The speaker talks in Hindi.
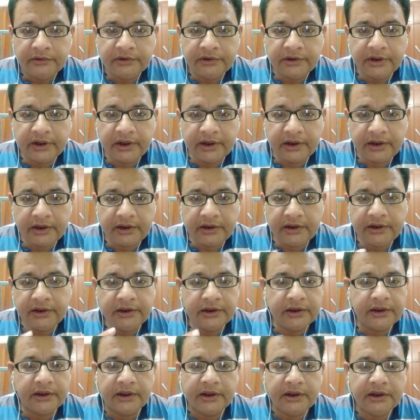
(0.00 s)
ये
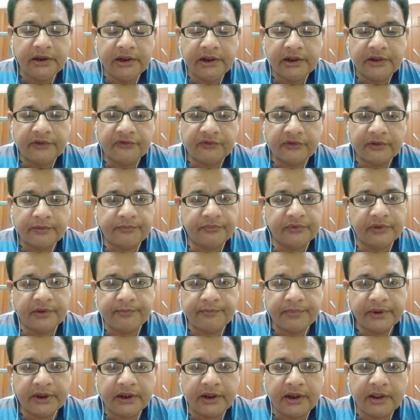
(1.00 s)
इनके लिए सबसे
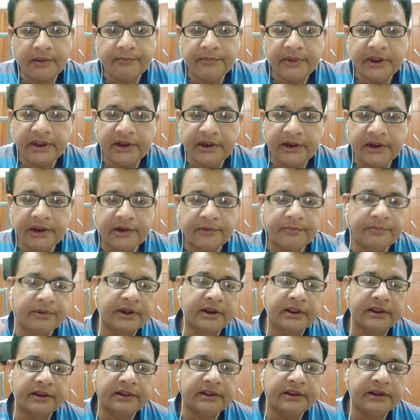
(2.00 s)
पहला बेरियर
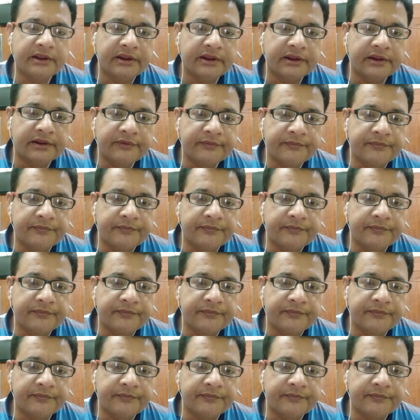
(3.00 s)
बनाती है